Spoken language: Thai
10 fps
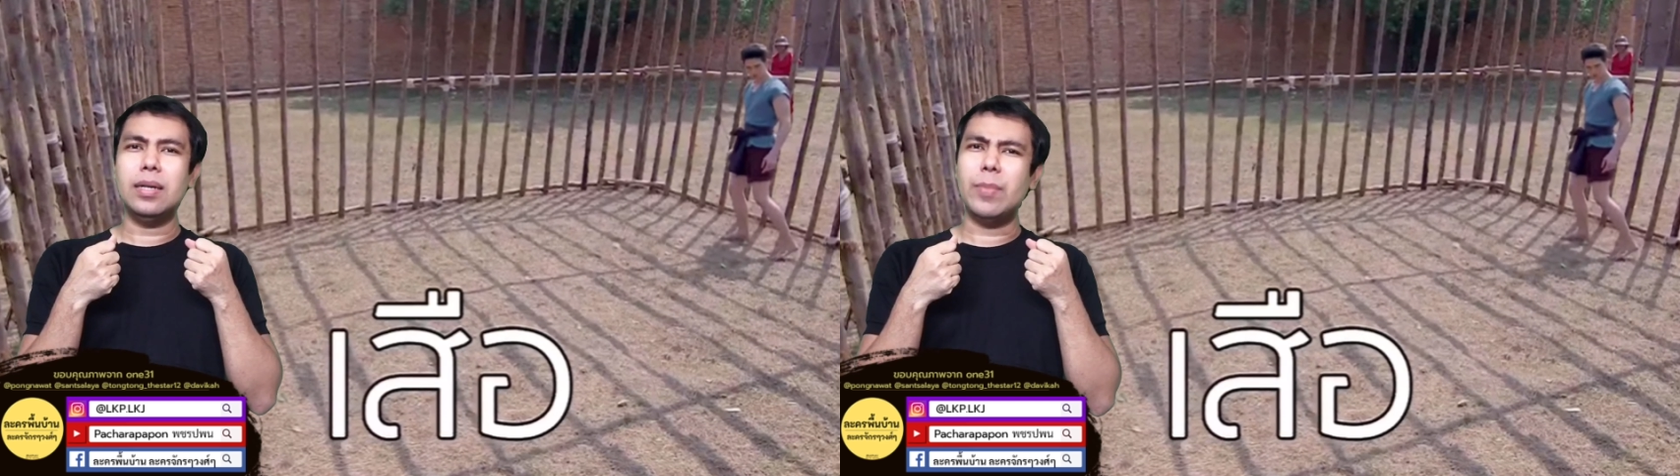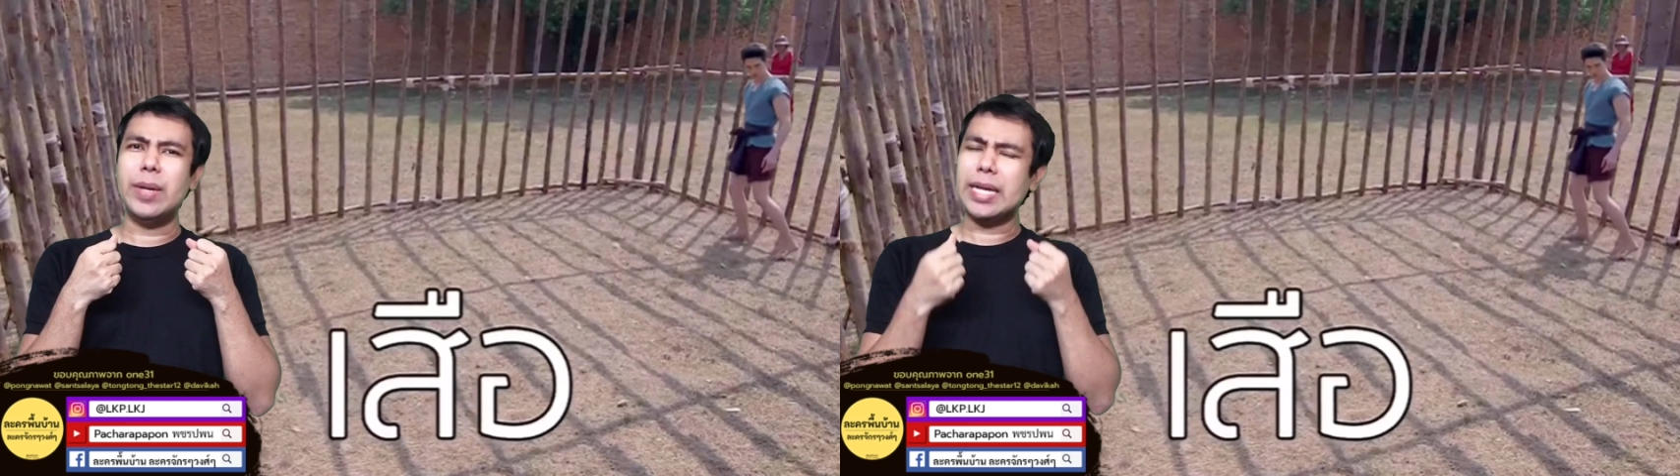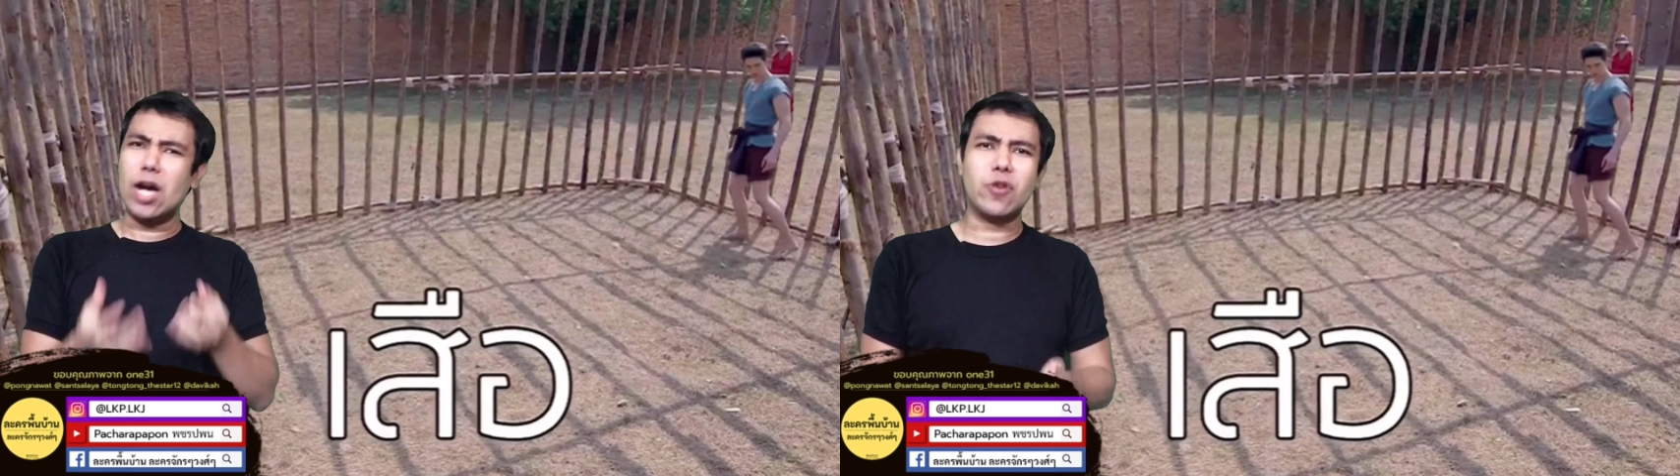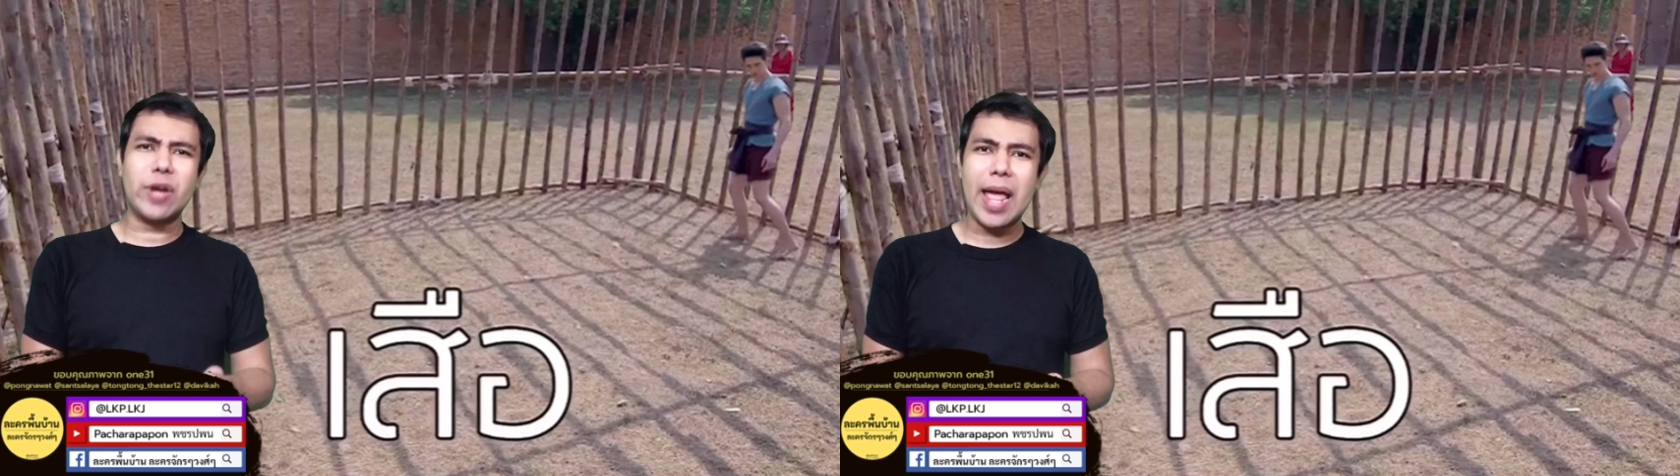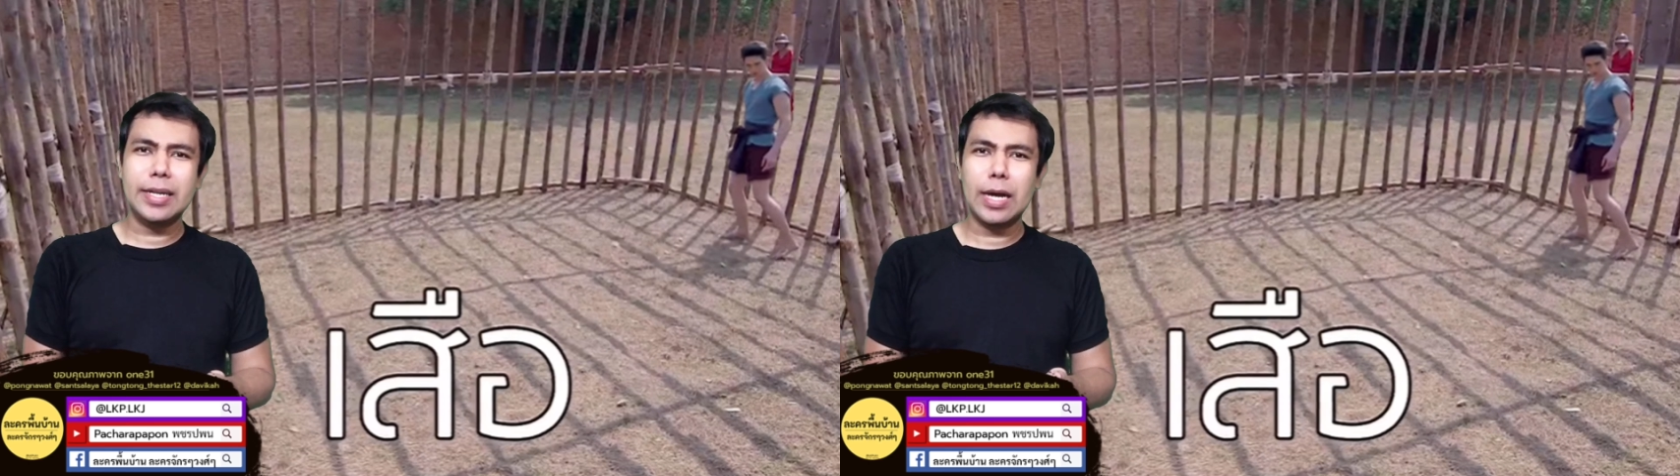เออเป็นครั้ง
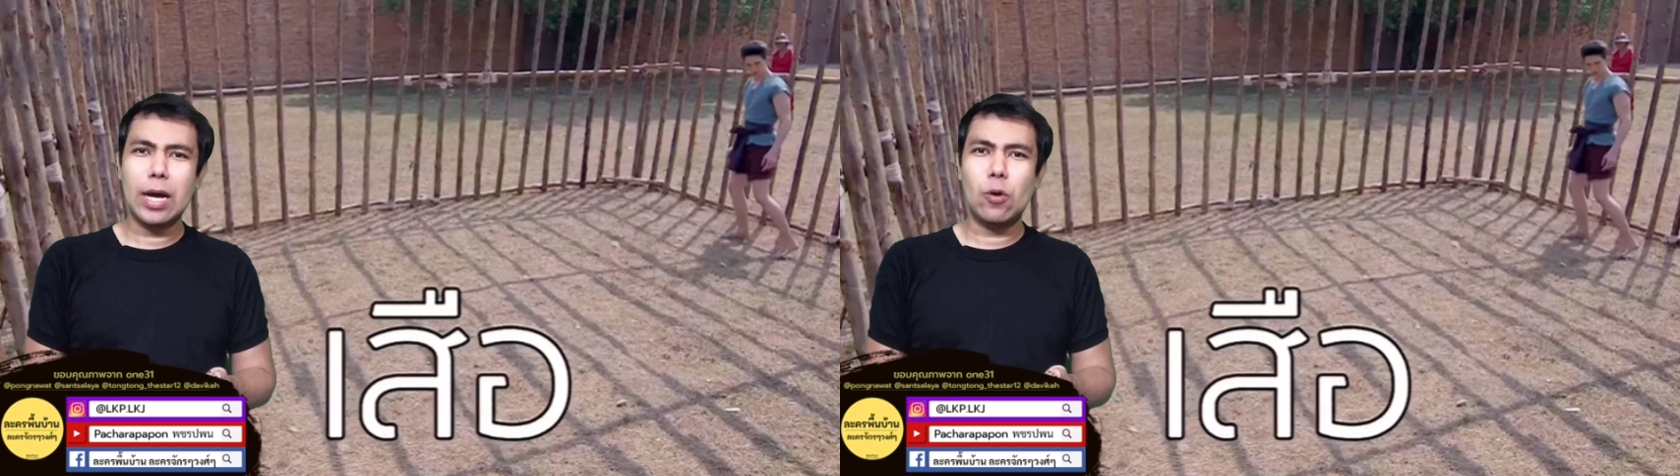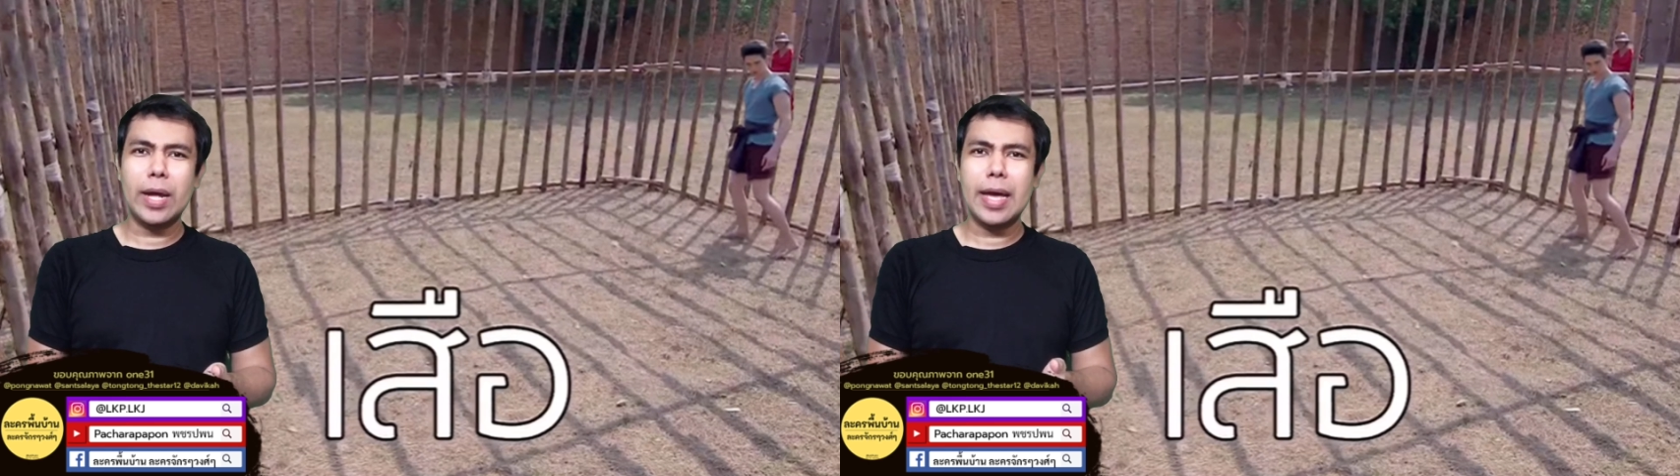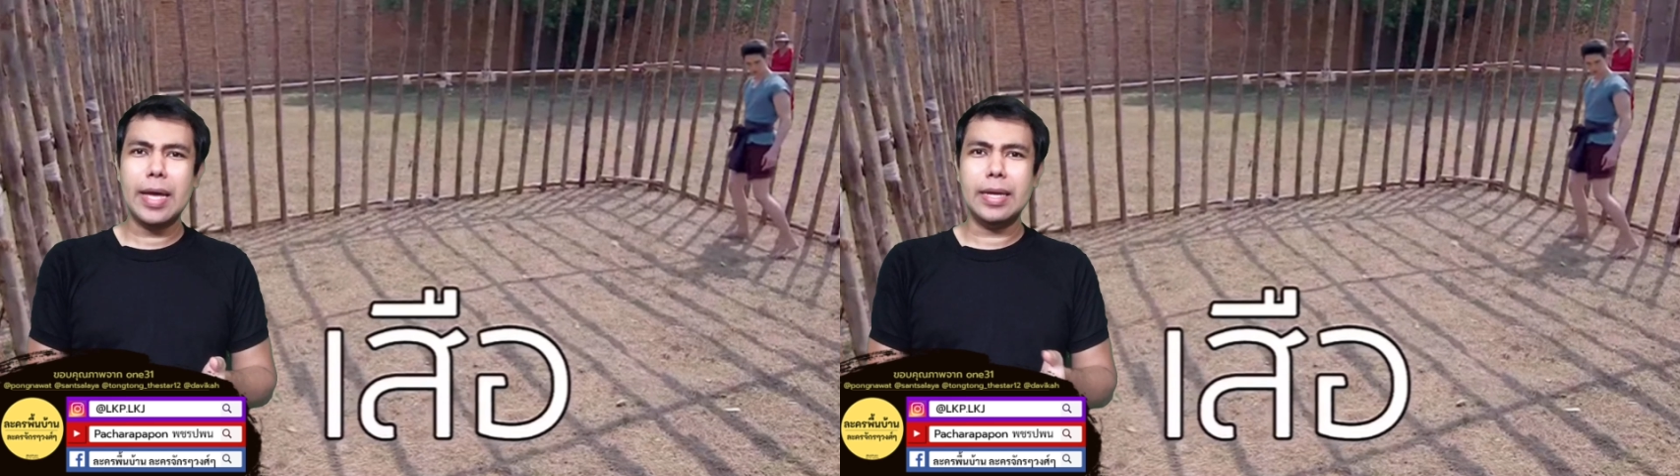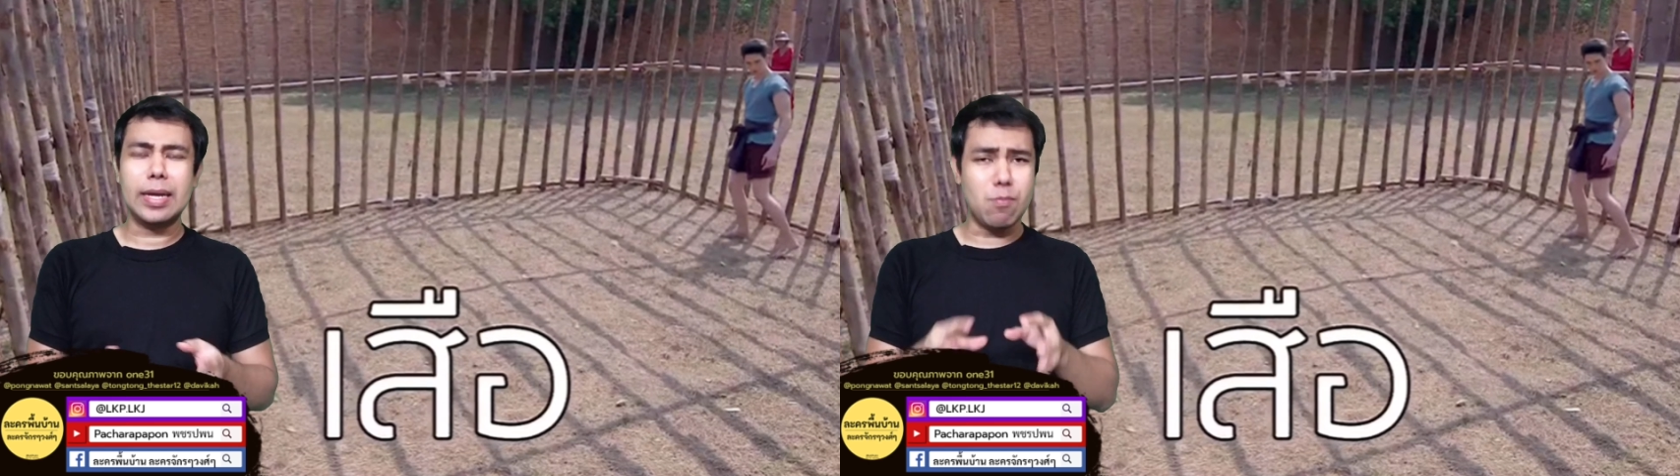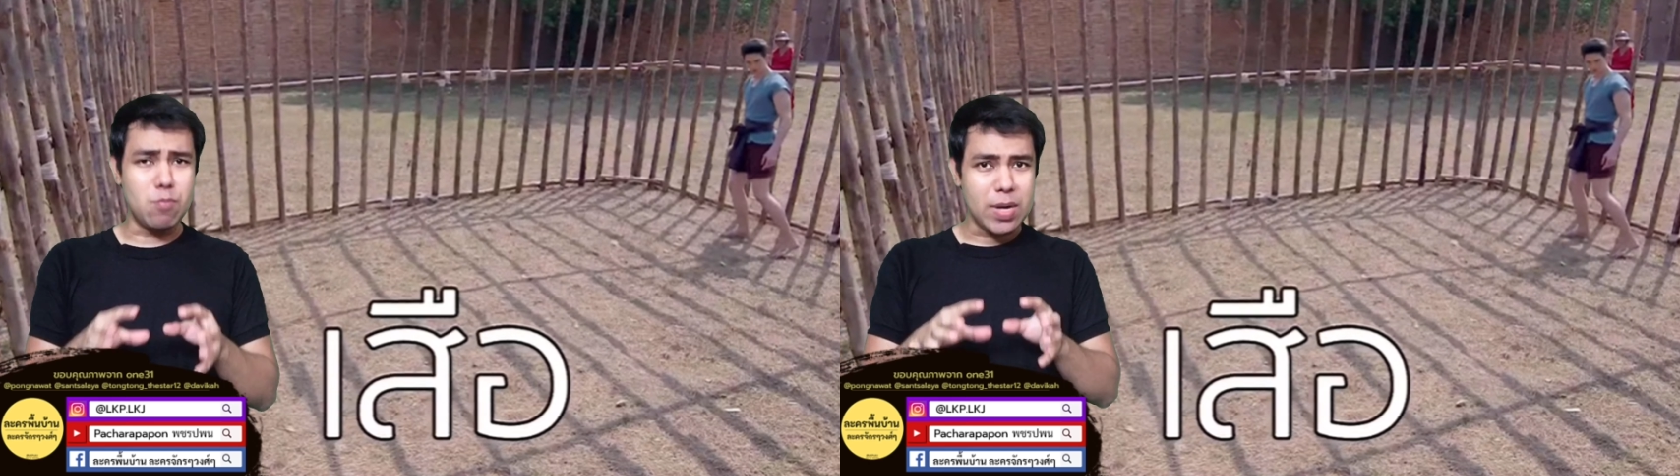แรกที่เขาได้
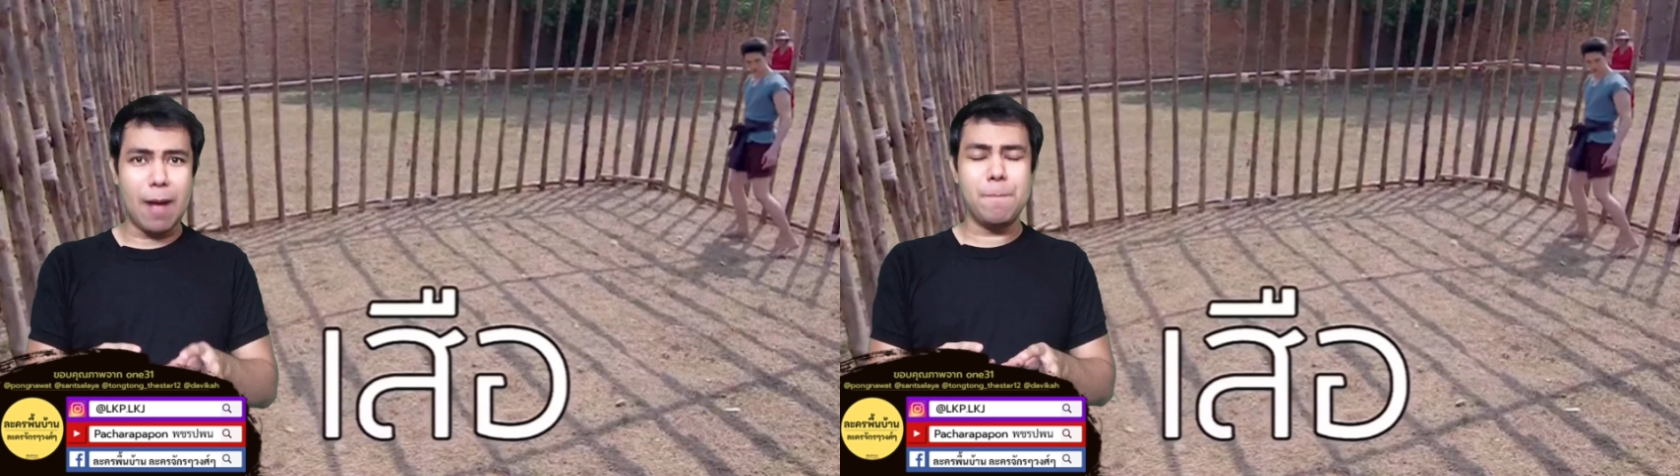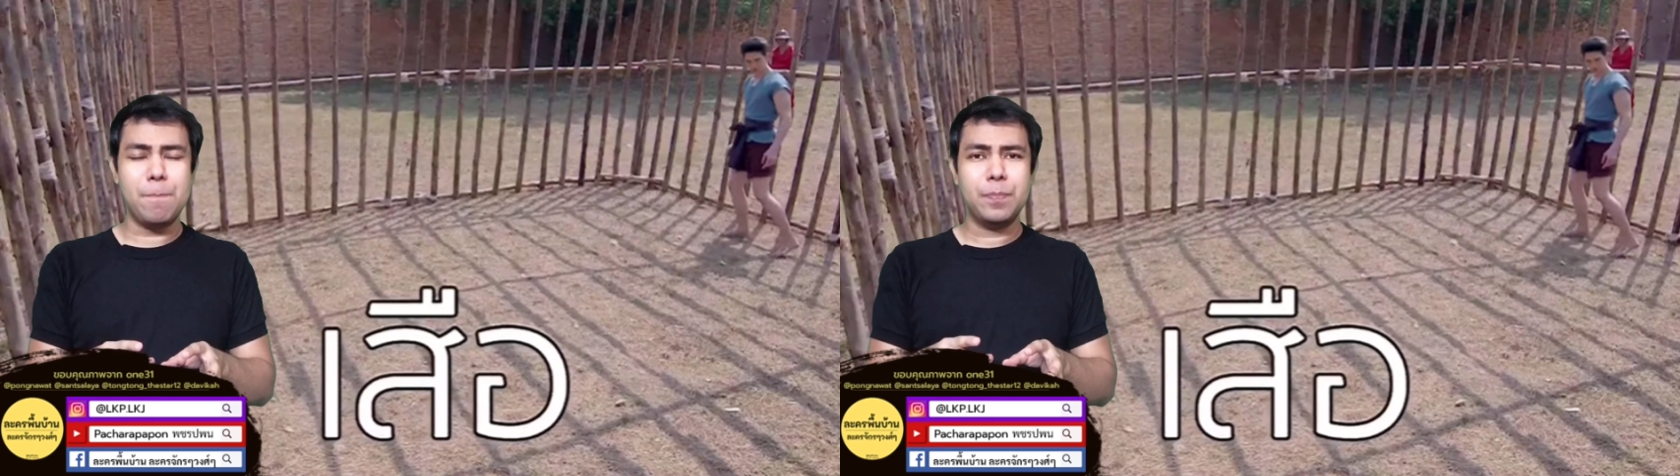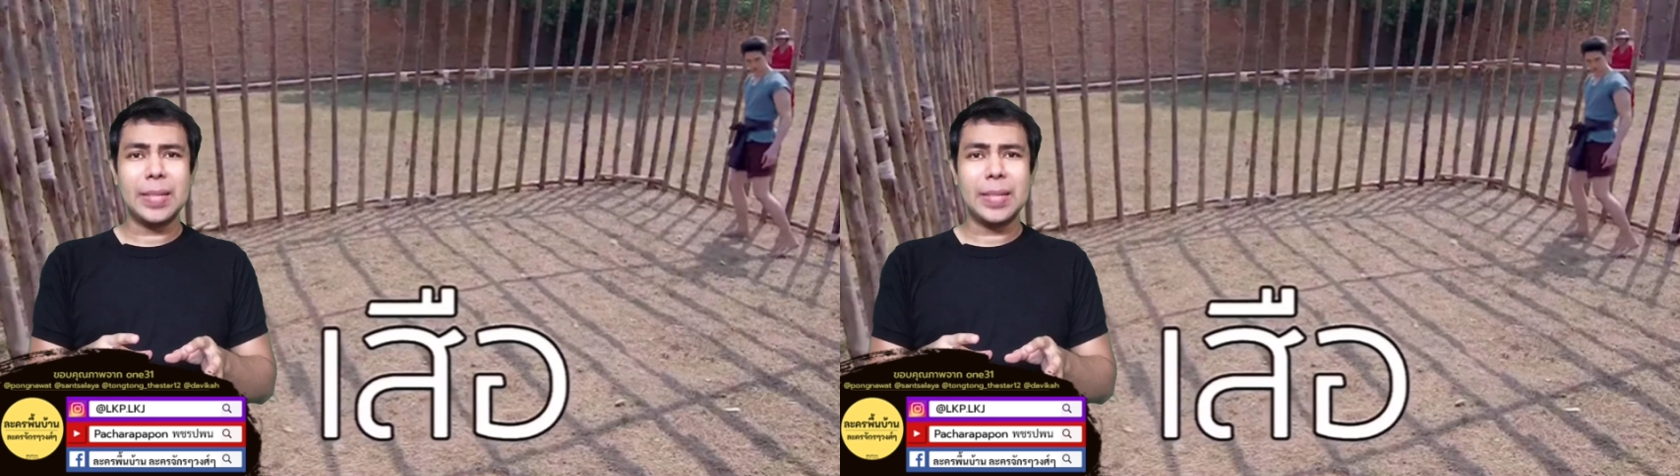กำกับ